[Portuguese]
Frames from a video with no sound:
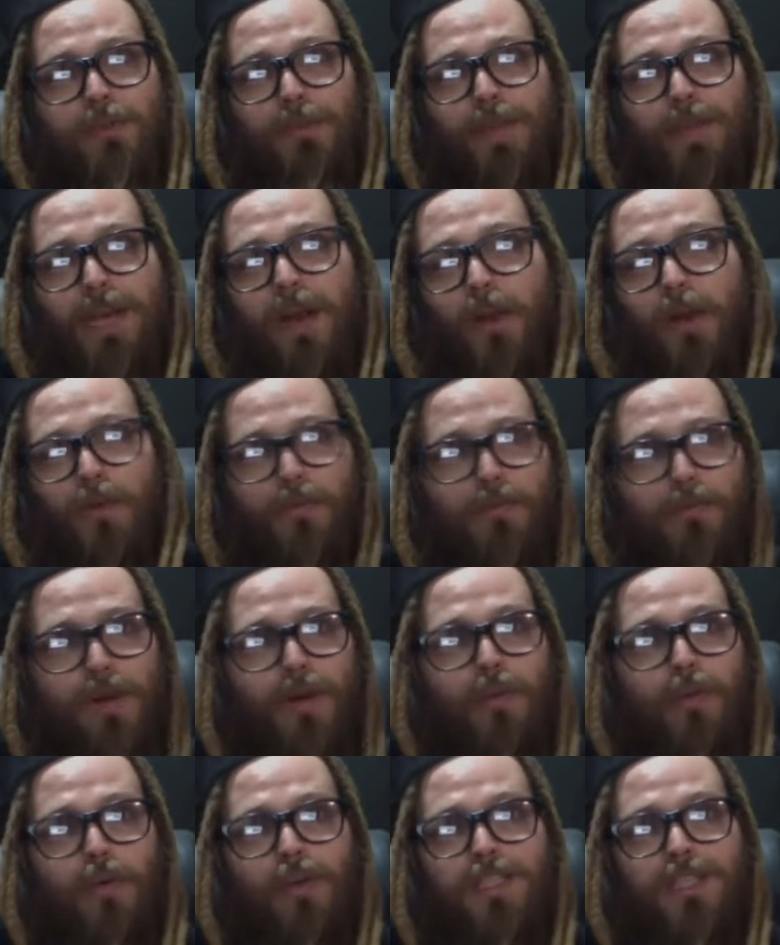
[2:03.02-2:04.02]
pegar alguma
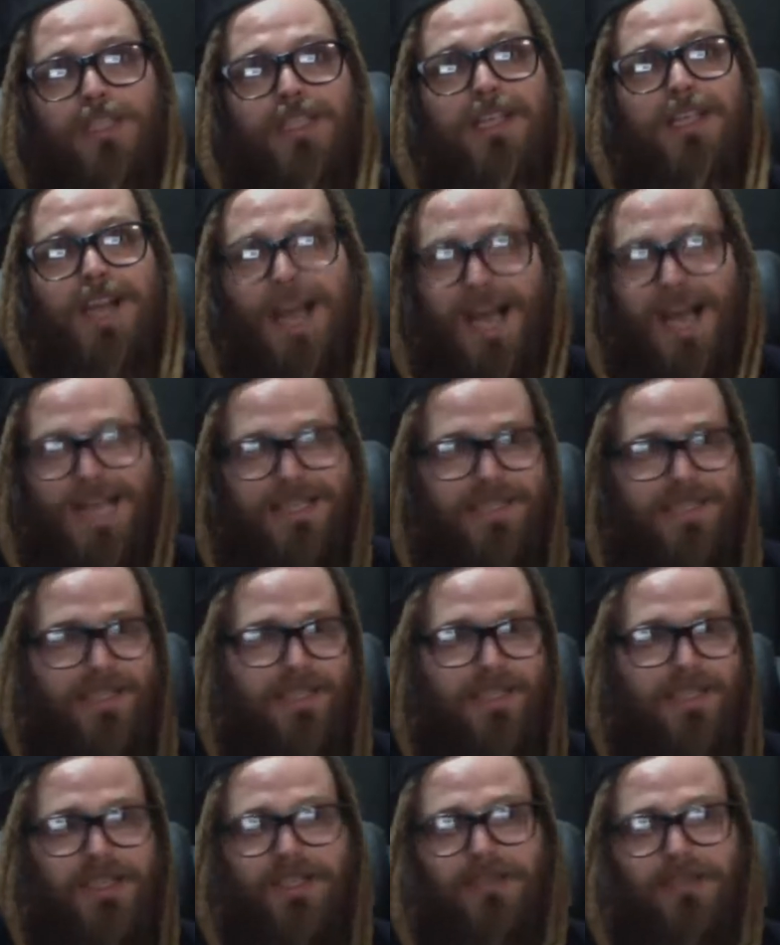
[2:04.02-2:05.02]
coisa em casa.
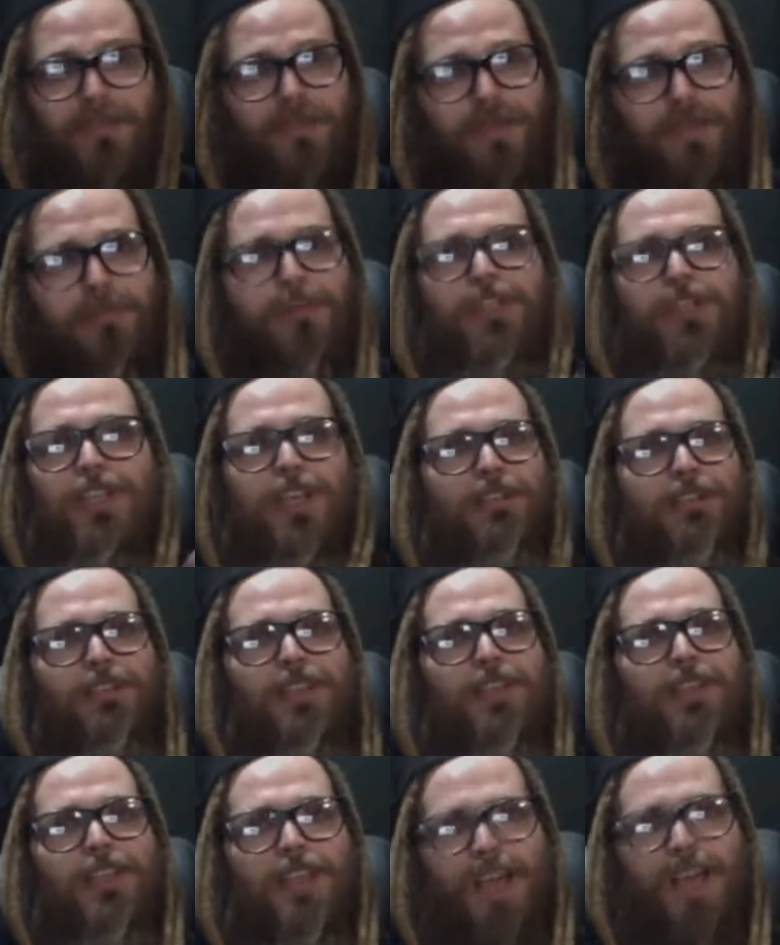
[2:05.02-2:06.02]
Não lembro direito o que,
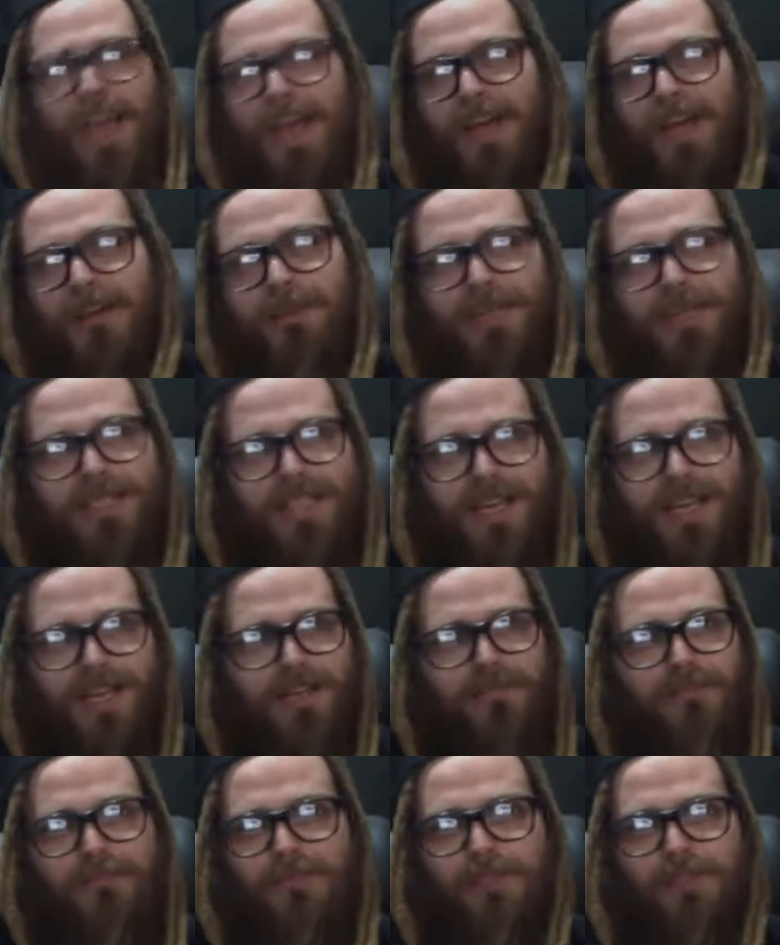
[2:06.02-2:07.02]
que era, mas
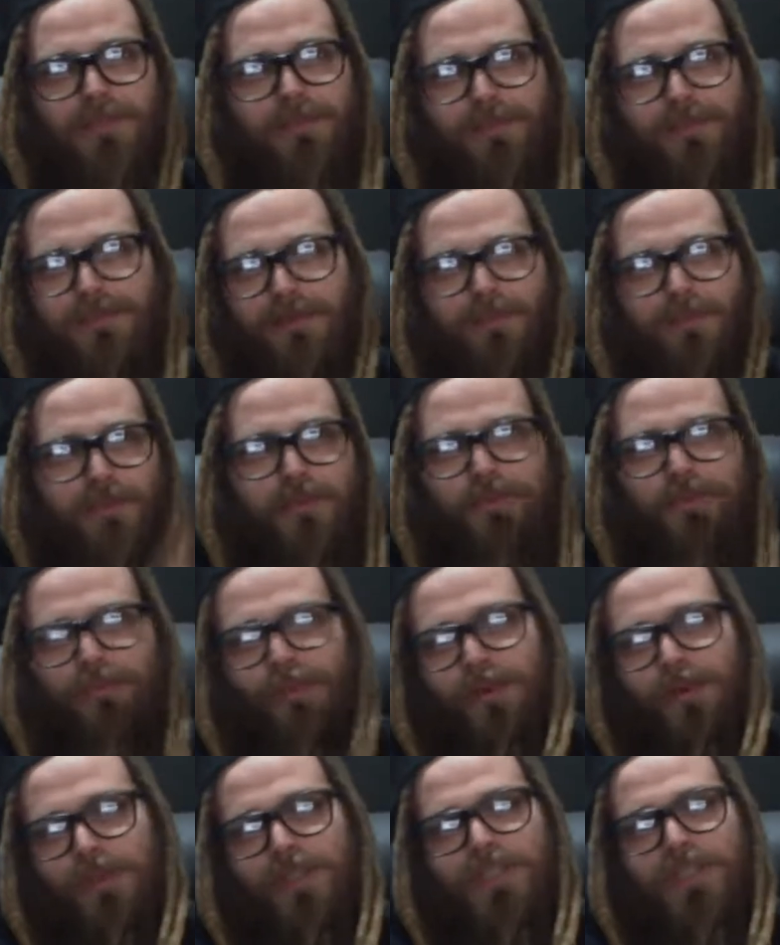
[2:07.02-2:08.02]
era tipo, vamos
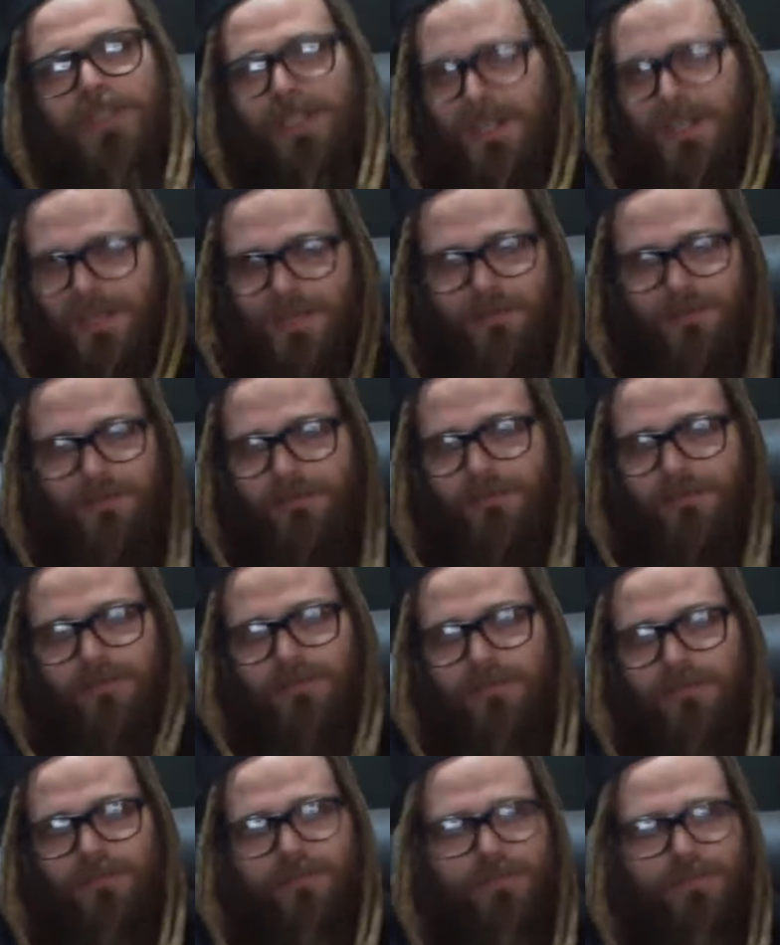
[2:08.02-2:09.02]
supor,
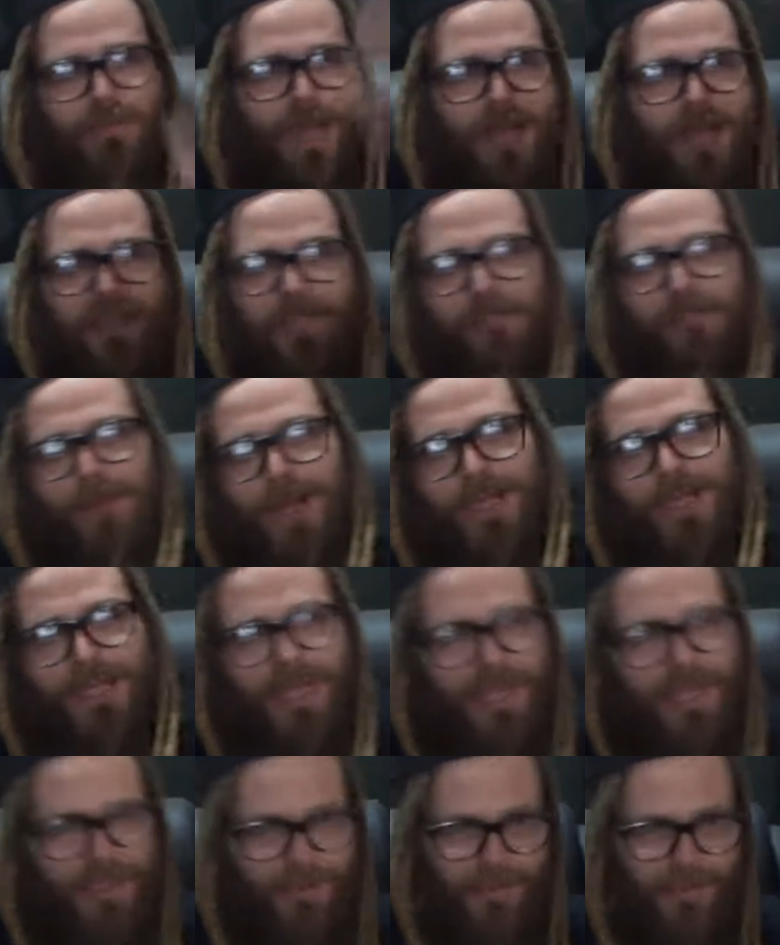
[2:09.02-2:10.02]
um bag de
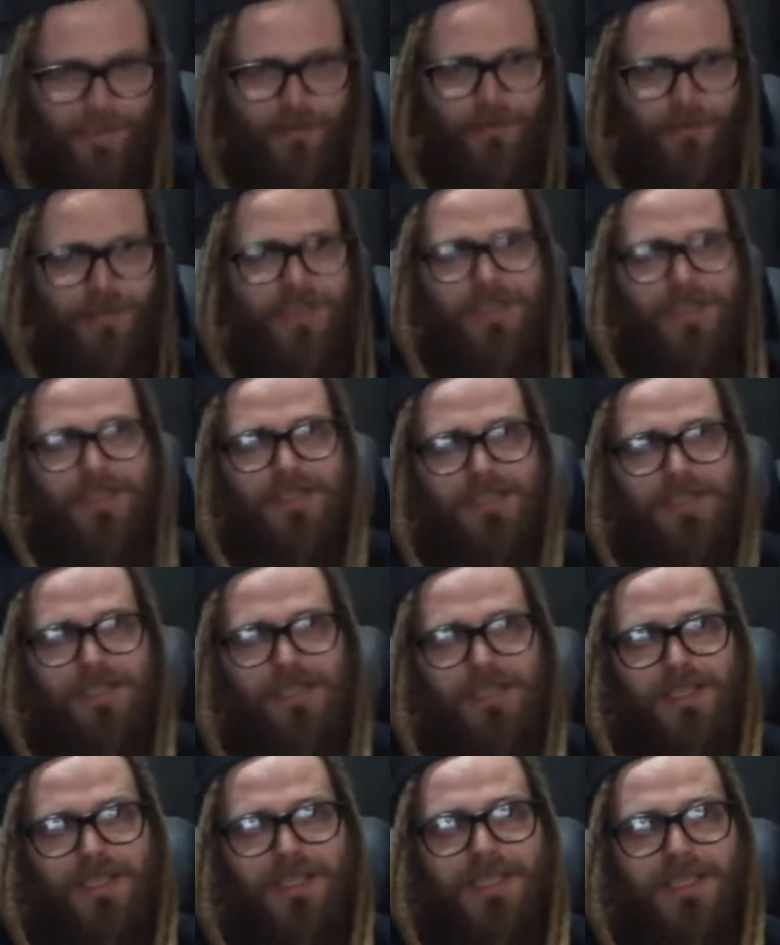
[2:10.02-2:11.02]
baqueta que eu esqueci.